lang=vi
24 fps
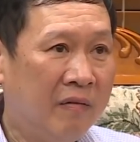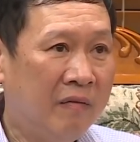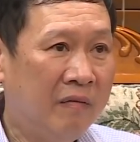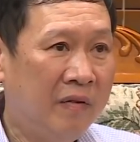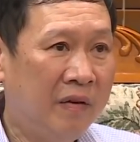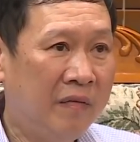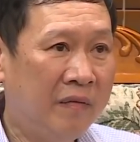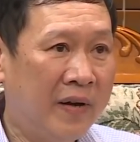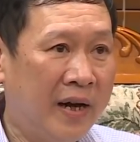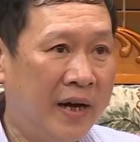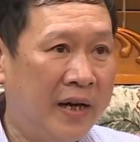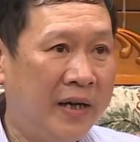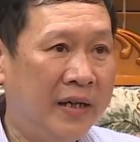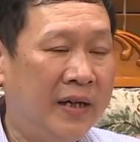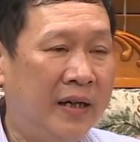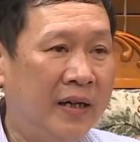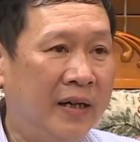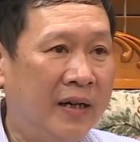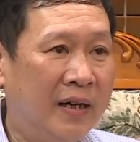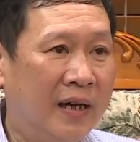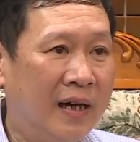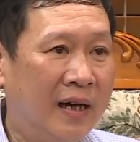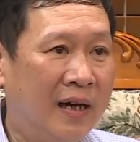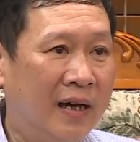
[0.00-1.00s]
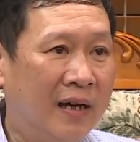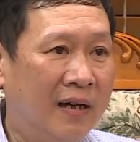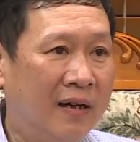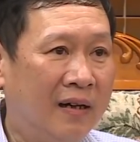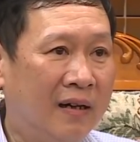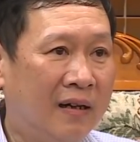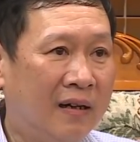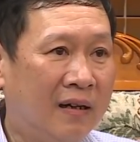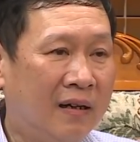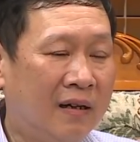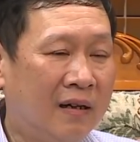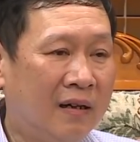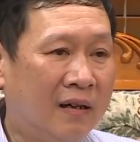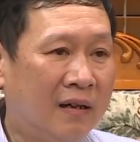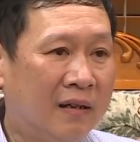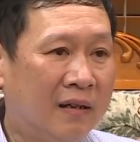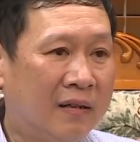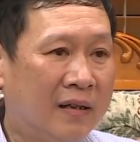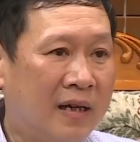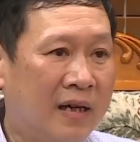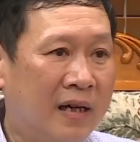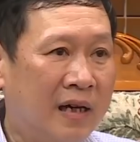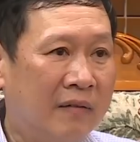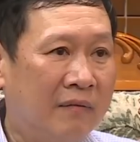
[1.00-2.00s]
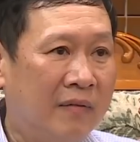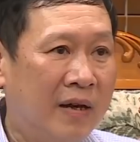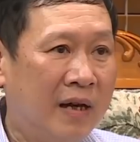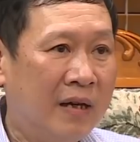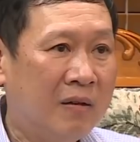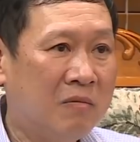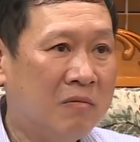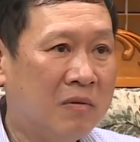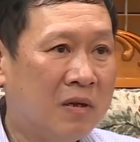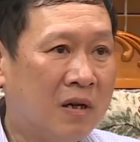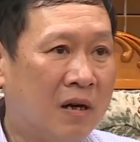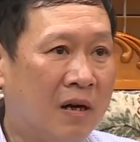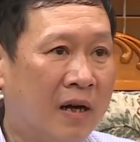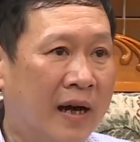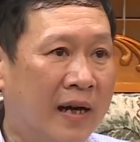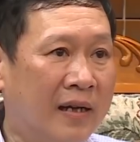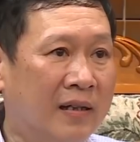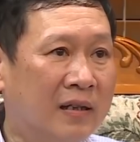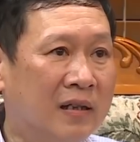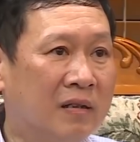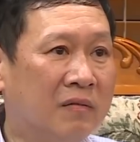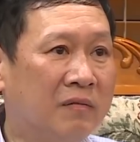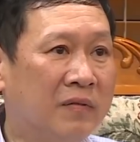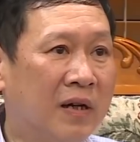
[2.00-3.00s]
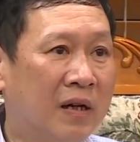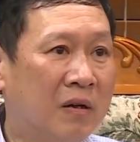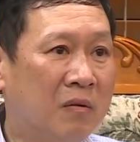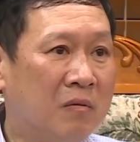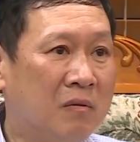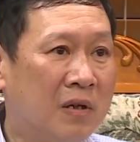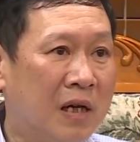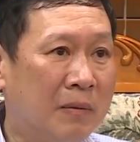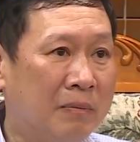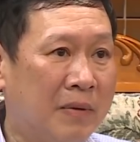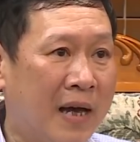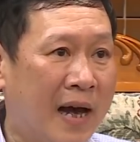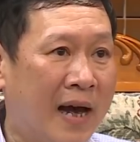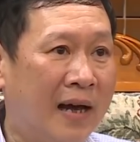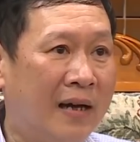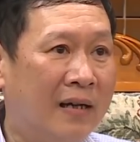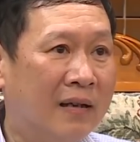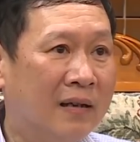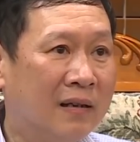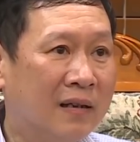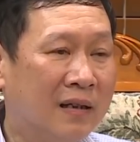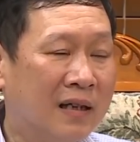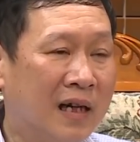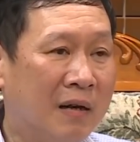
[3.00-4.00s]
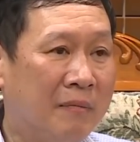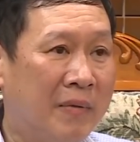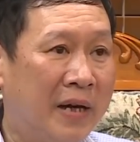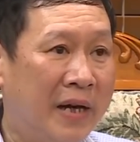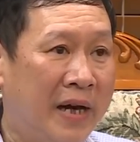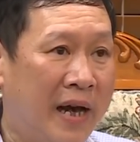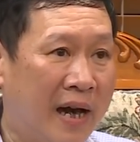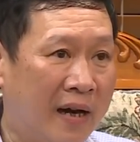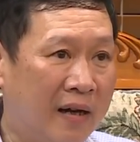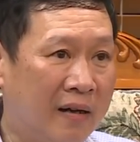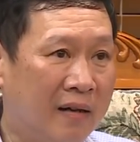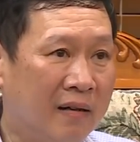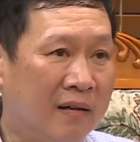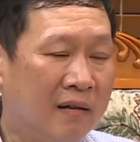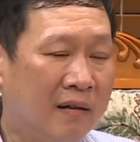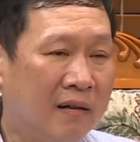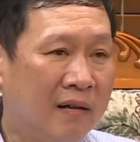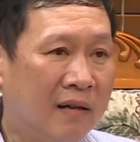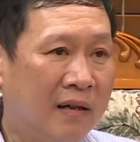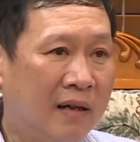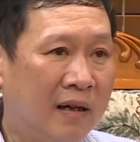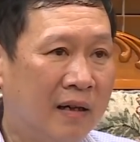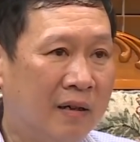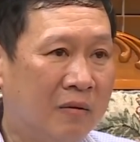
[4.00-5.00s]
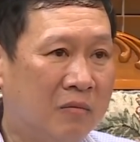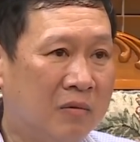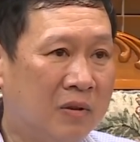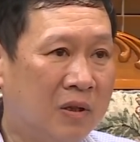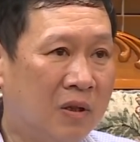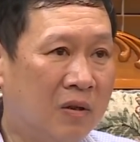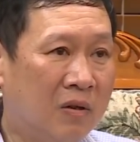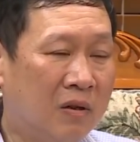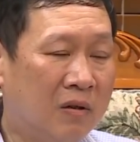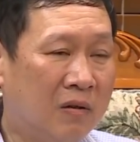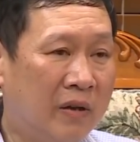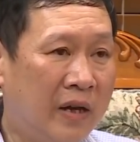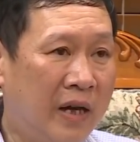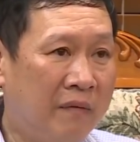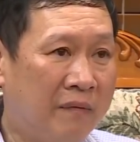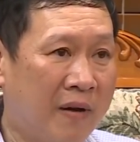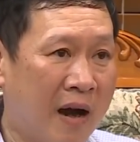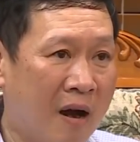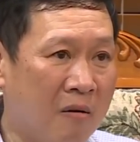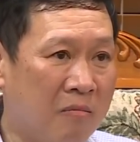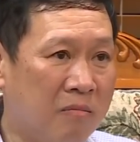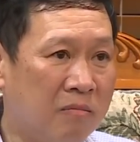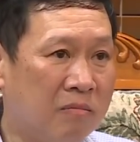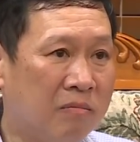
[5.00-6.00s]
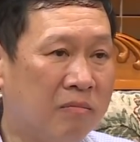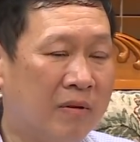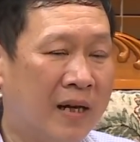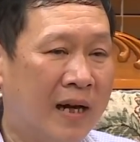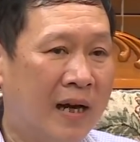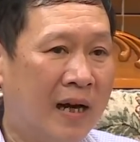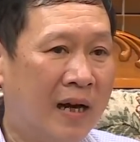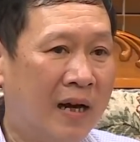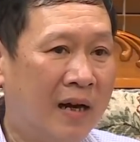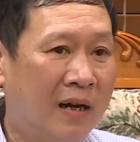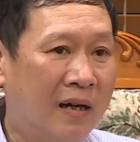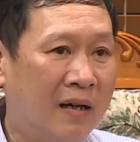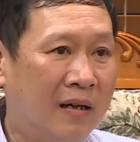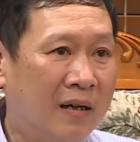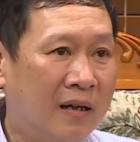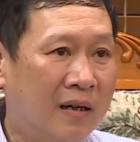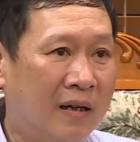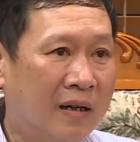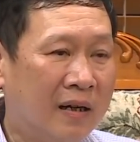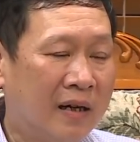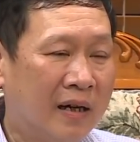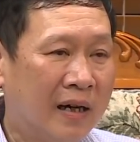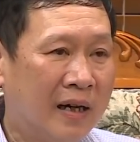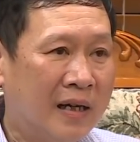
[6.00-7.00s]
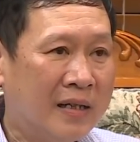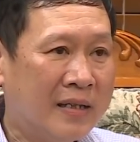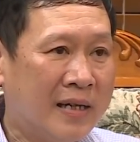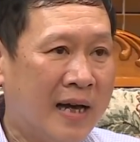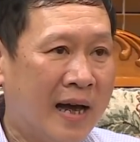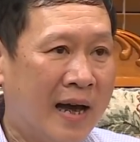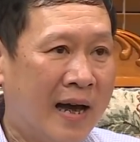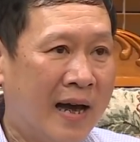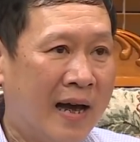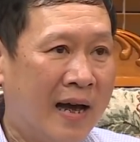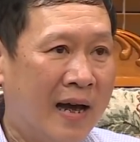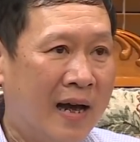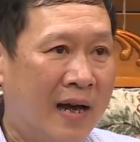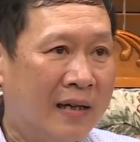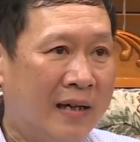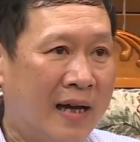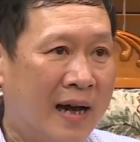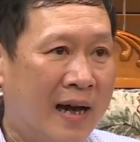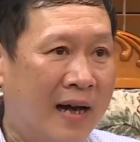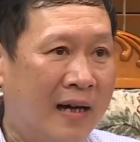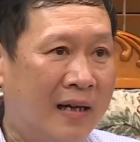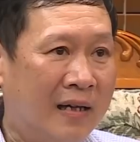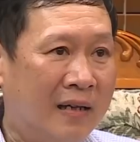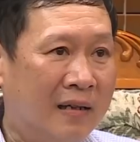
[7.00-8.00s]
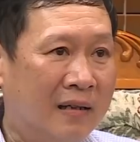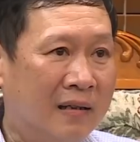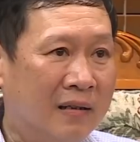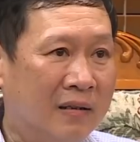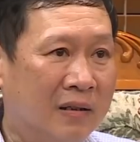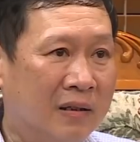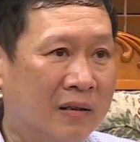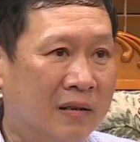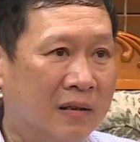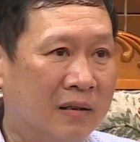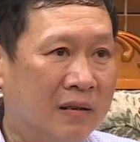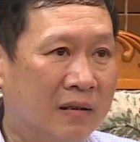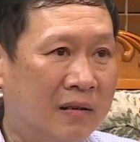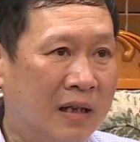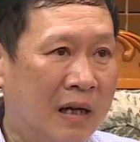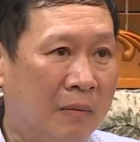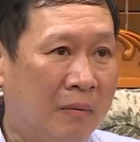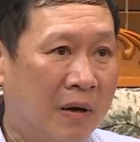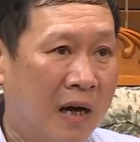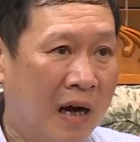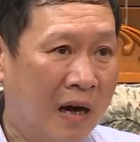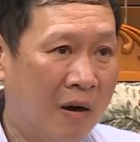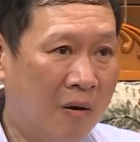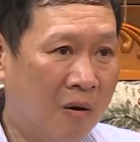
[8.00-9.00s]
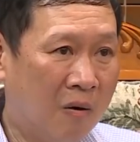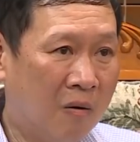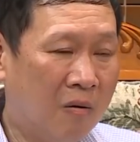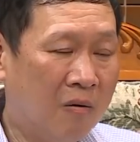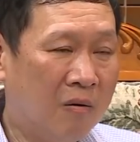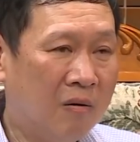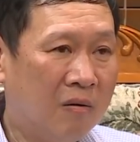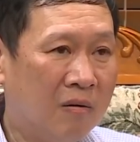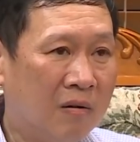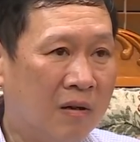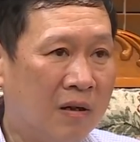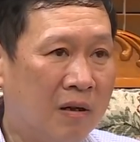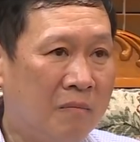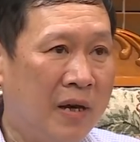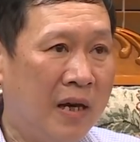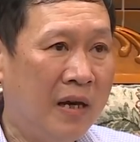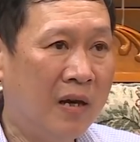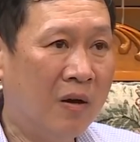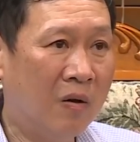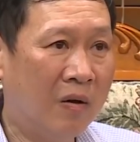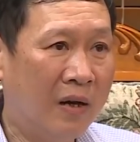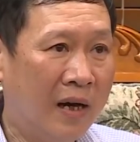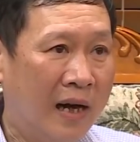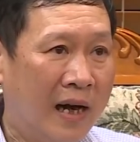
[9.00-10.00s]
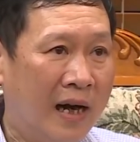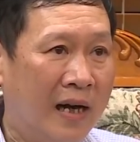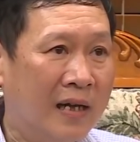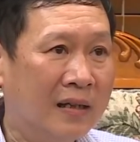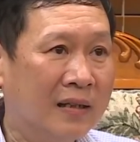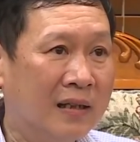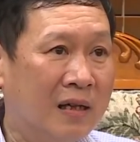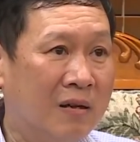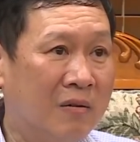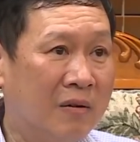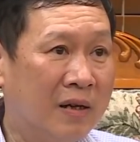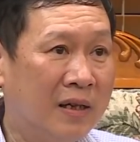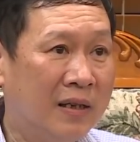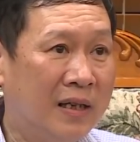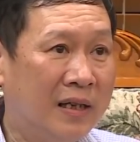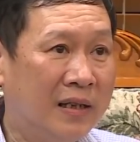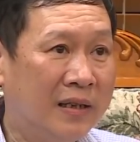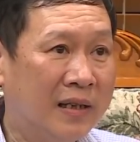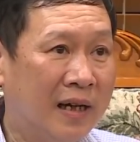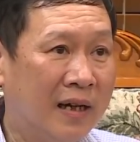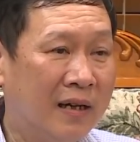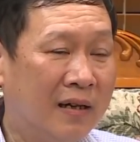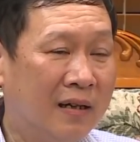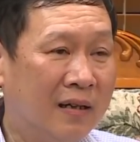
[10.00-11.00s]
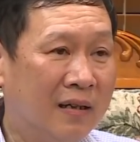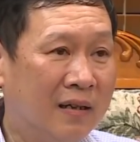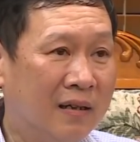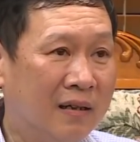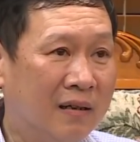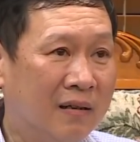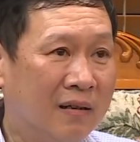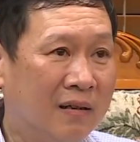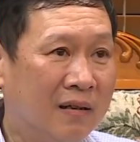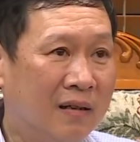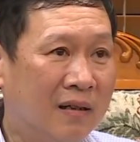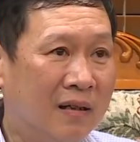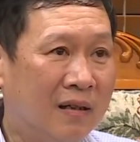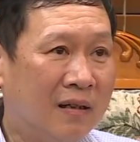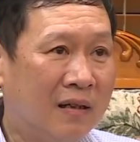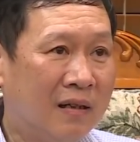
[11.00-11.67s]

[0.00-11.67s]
Vì vậy thì là ờ, TKV cũng khó khăn trong việc cung cấp than cho các nhà máy điện. Thì chúng tôi cũng hy vọng là cái giá than nhập khẩu nó bình ổn lại sau cái chiến tranh